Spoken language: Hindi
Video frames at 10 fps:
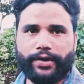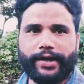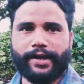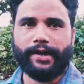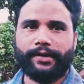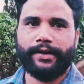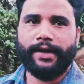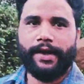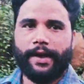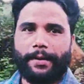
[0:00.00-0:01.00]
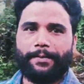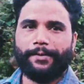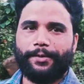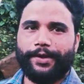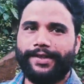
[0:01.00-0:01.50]
करिएगा आप
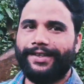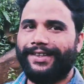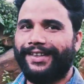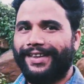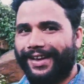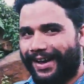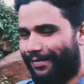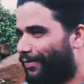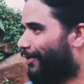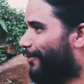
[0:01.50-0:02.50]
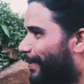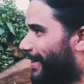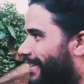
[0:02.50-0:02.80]
लोग को आप लोग मेरे